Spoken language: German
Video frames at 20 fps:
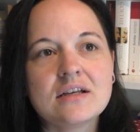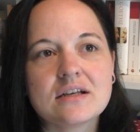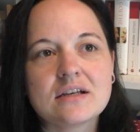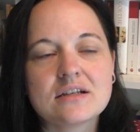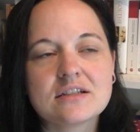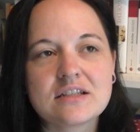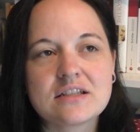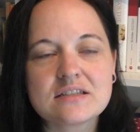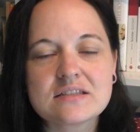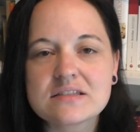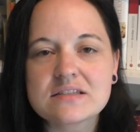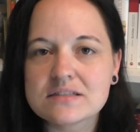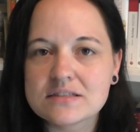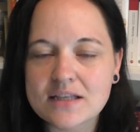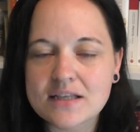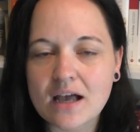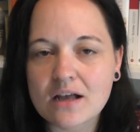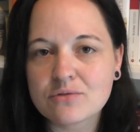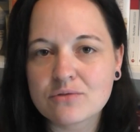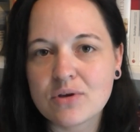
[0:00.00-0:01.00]
Äh, das ist ein
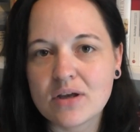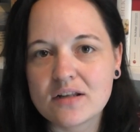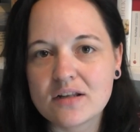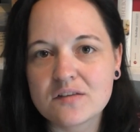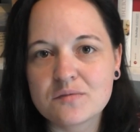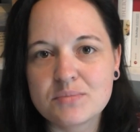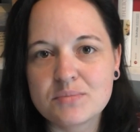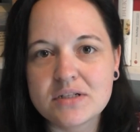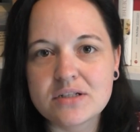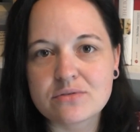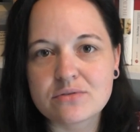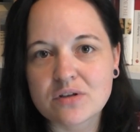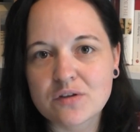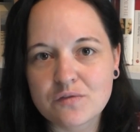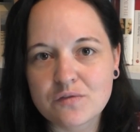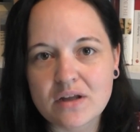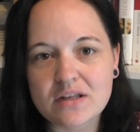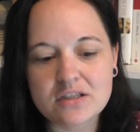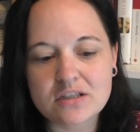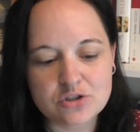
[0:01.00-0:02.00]
sehr aktuelles Bild und
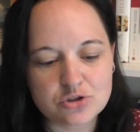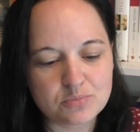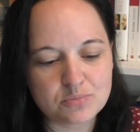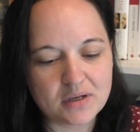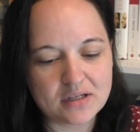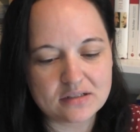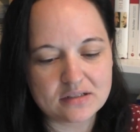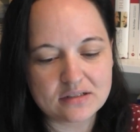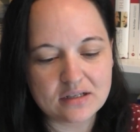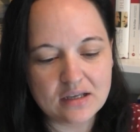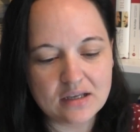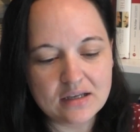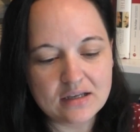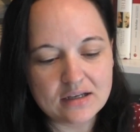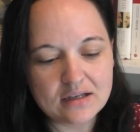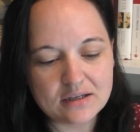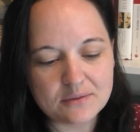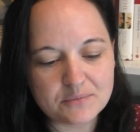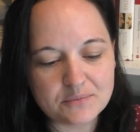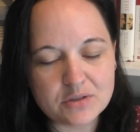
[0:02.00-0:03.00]
das fand ich spannend.
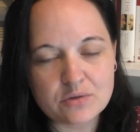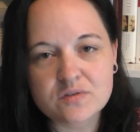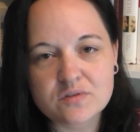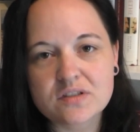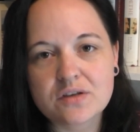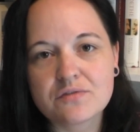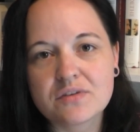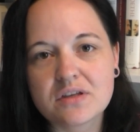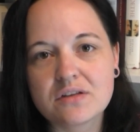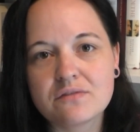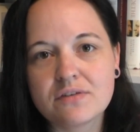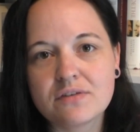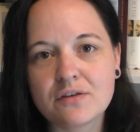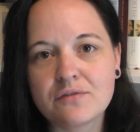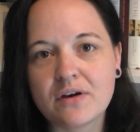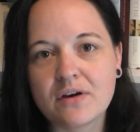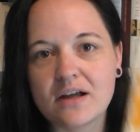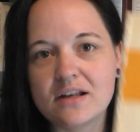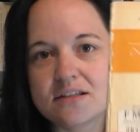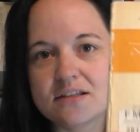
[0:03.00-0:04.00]
Ähm, lohnt sich auf jeden Fall
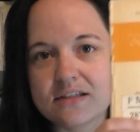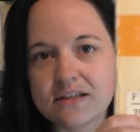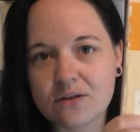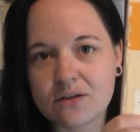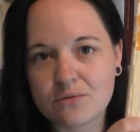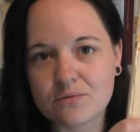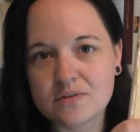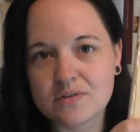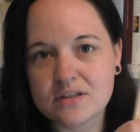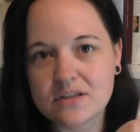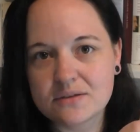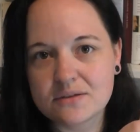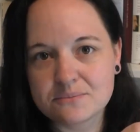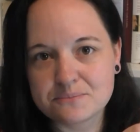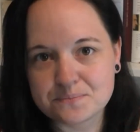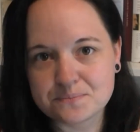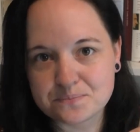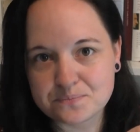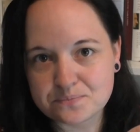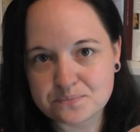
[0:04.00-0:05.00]
für alle, die da irgendwie
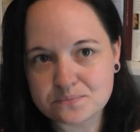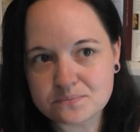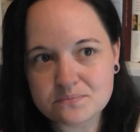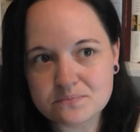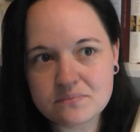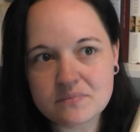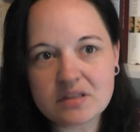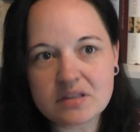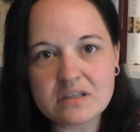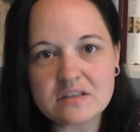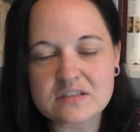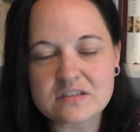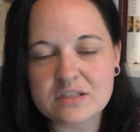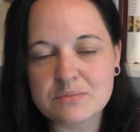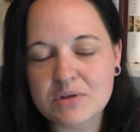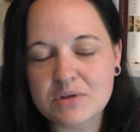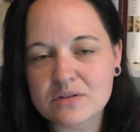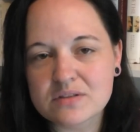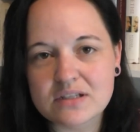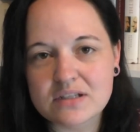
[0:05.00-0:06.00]
sich
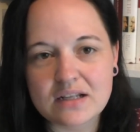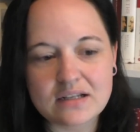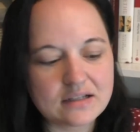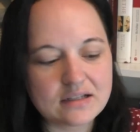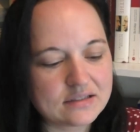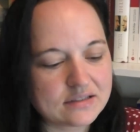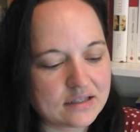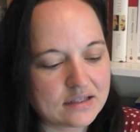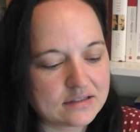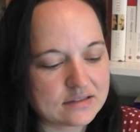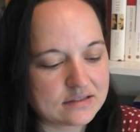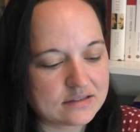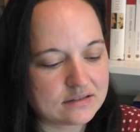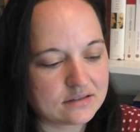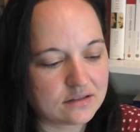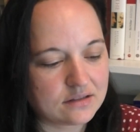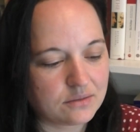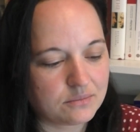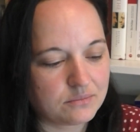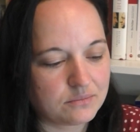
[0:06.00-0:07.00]
mit
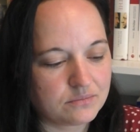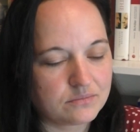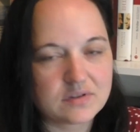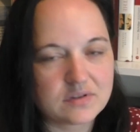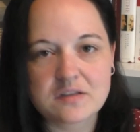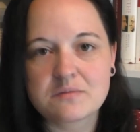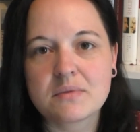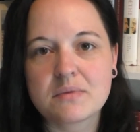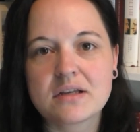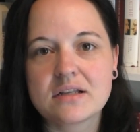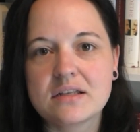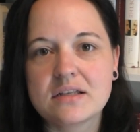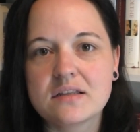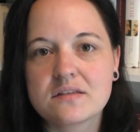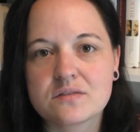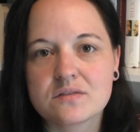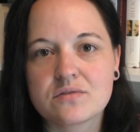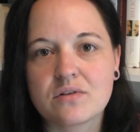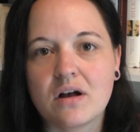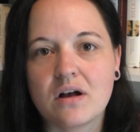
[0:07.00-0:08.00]
auseinandersetzen, ähm, das mal
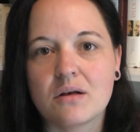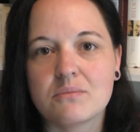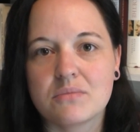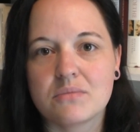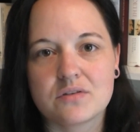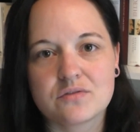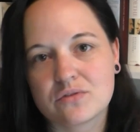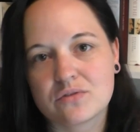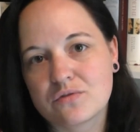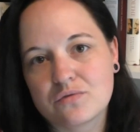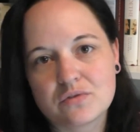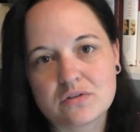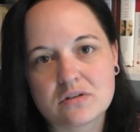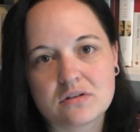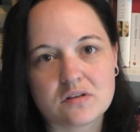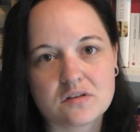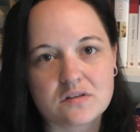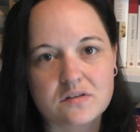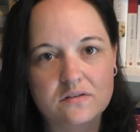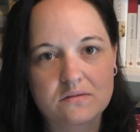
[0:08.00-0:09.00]
gelesen zu haben. Also ich finde
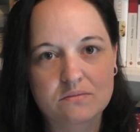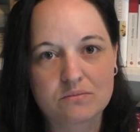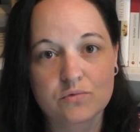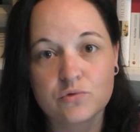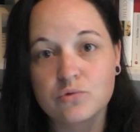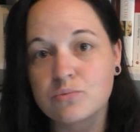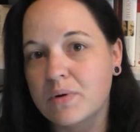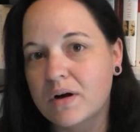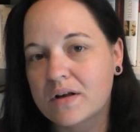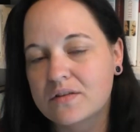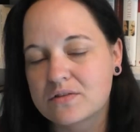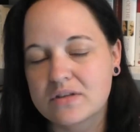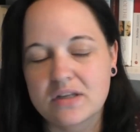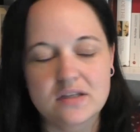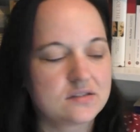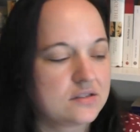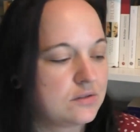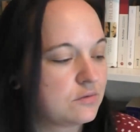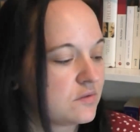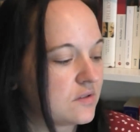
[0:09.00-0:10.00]
das super. Also der
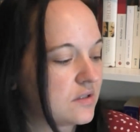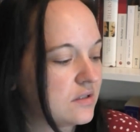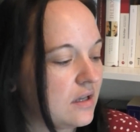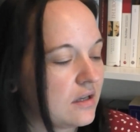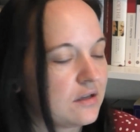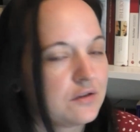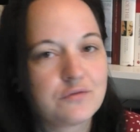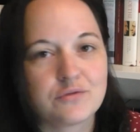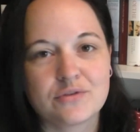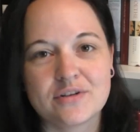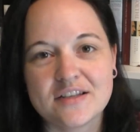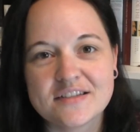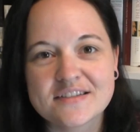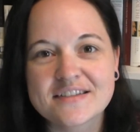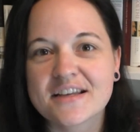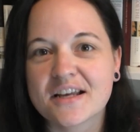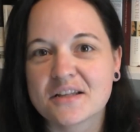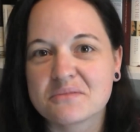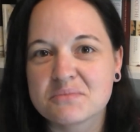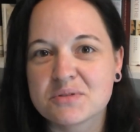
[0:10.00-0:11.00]
Erziehungsgedanke von
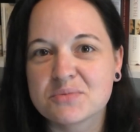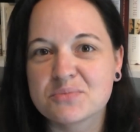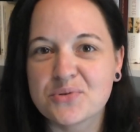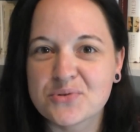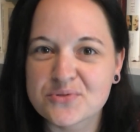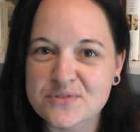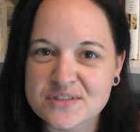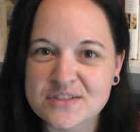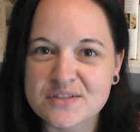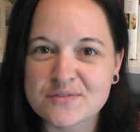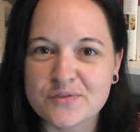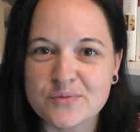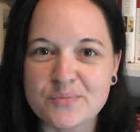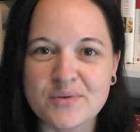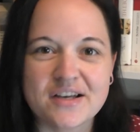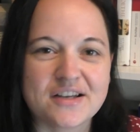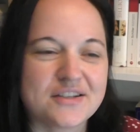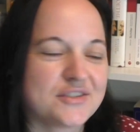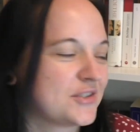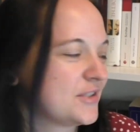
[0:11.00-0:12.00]
Lessing hat mich positiv
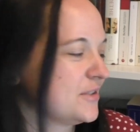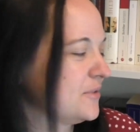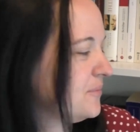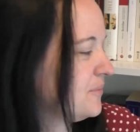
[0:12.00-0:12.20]
überrascht.